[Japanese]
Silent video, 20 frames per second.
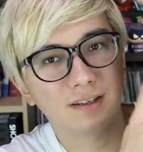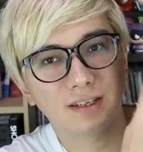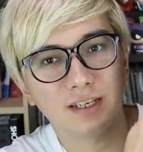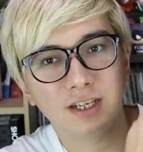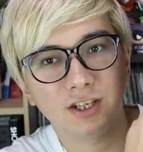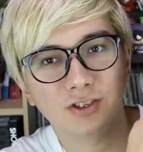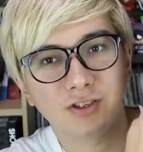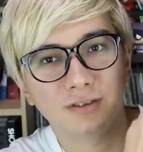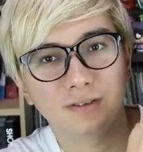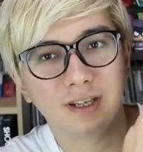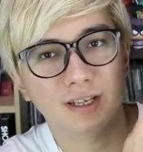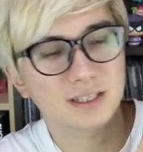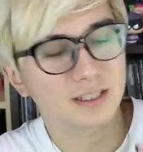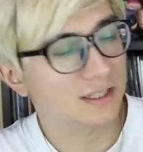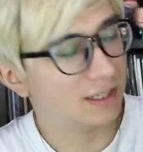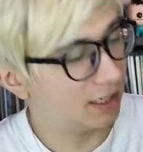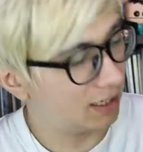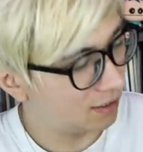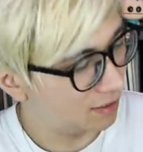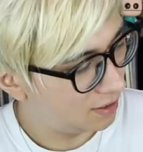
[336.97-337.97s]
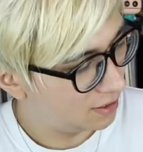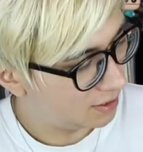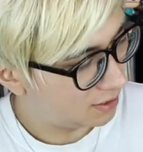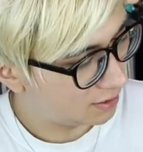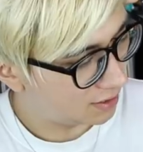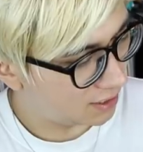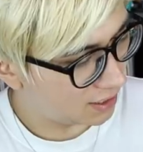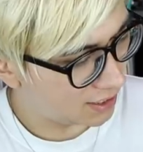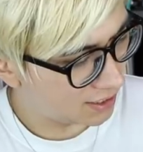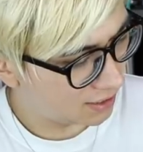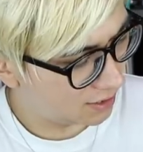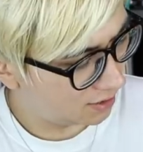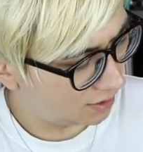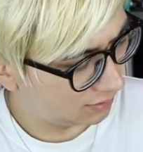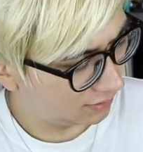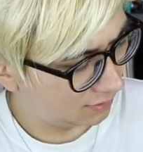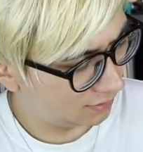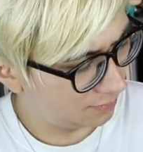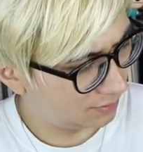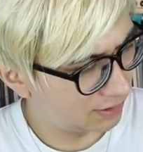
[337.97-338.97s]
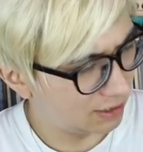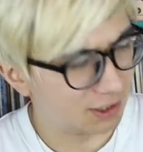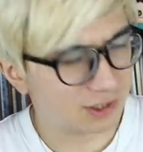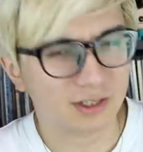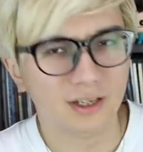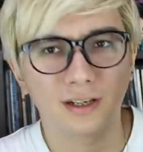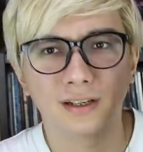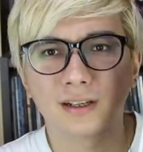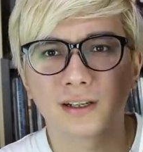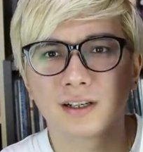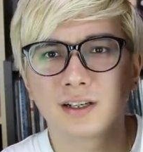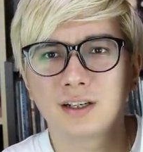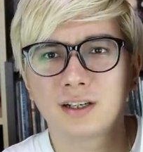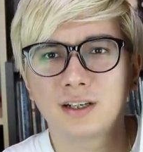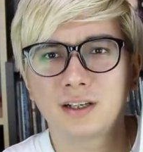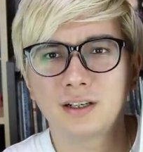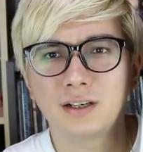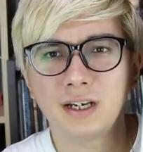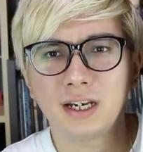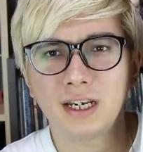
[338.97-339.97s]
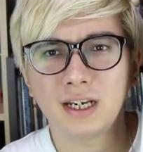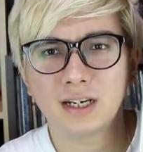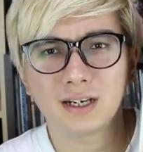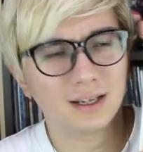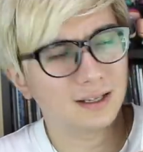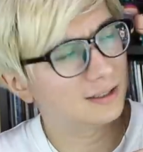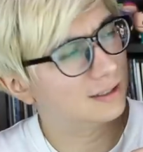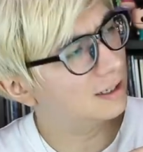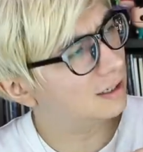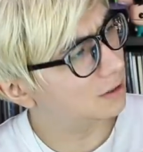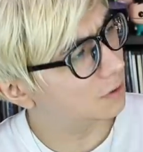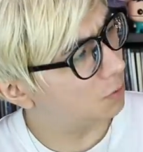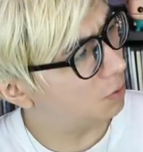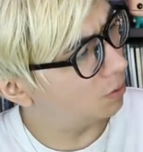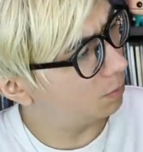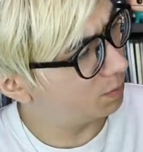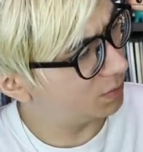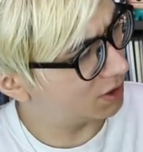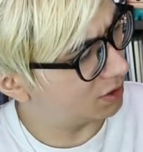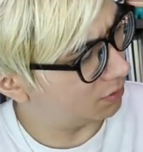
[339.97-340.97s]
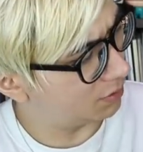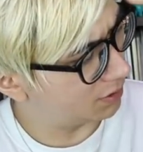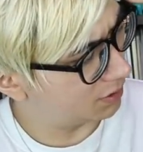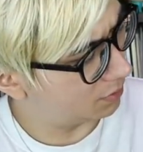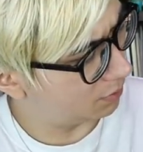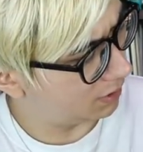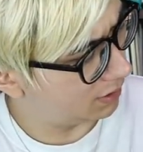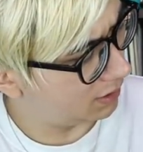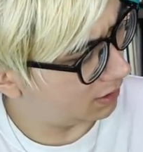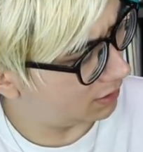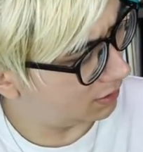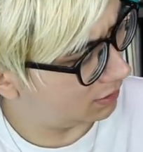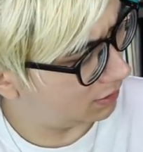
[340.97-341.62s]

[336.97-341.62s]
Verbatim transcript: イシューですね。ガイ・ガードナーは確かグリーンランタンコープスの一人だっ